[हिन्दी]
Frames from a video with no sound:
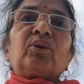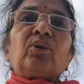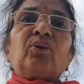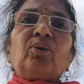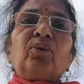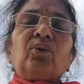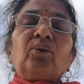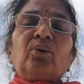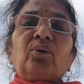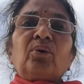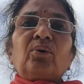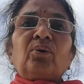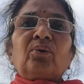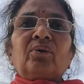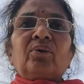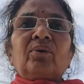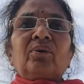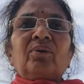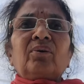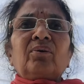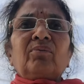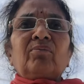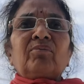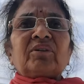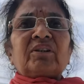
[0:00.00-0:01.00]
तो
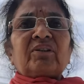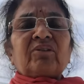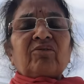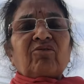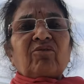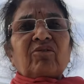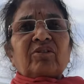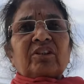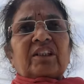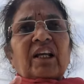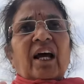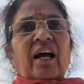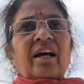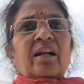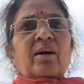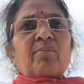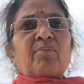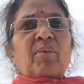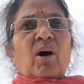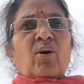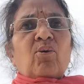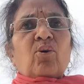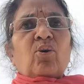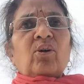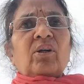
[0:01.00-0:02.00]
सारा
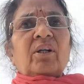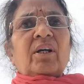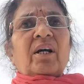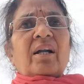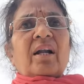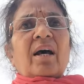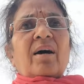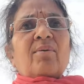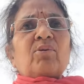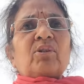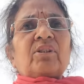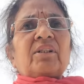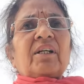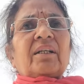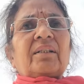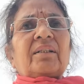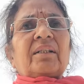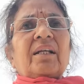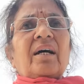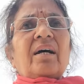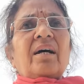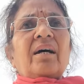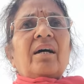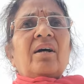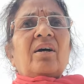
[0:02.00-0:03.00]
माहौल ख़राब हो
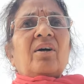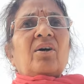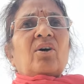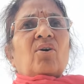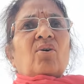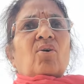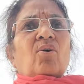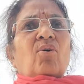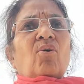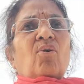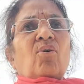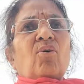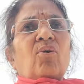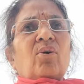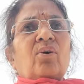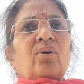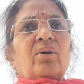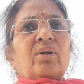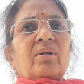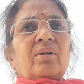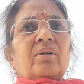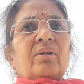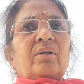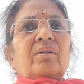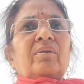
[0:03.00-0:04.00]
जाता और
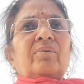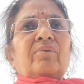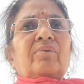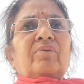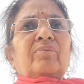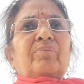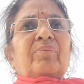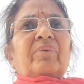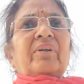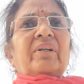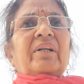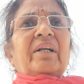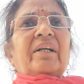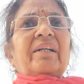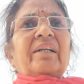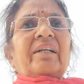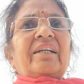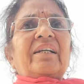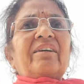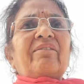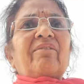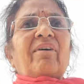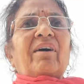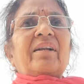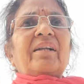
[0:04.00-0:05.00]

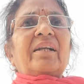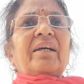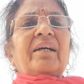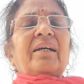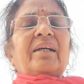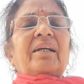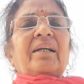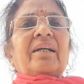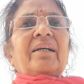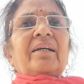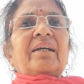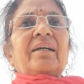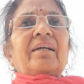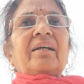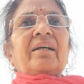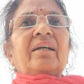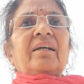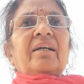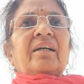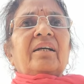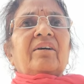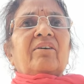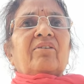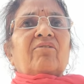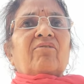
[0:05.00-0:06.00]
लड़की वाले के
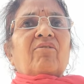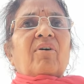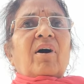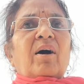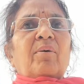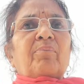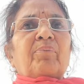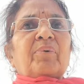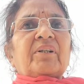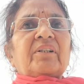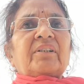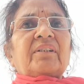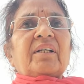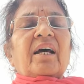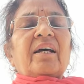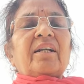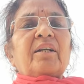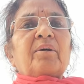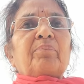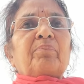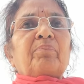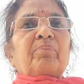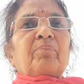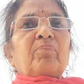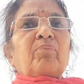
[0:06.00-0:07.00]
वहाँ पर
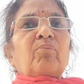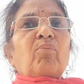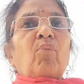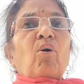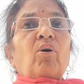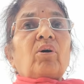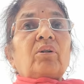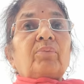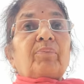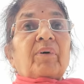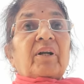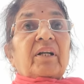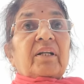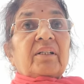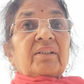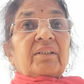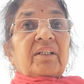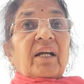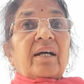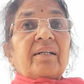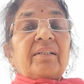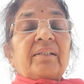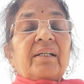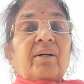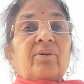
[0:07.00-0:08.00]
सारे बहुत
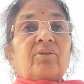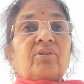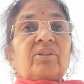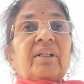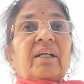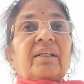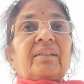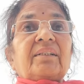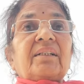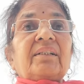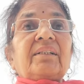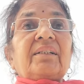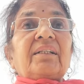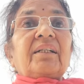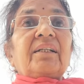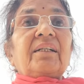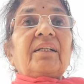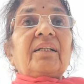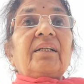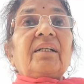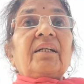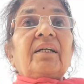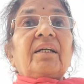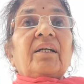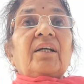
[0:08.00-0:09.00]
परेशानियाँ हो जाती थी
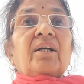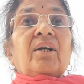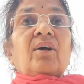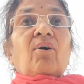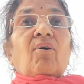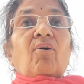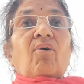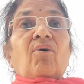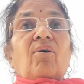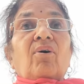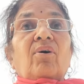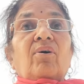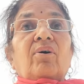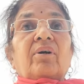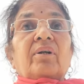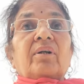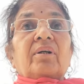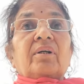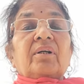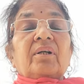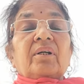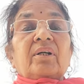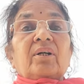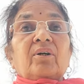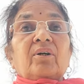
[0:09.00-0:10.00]
और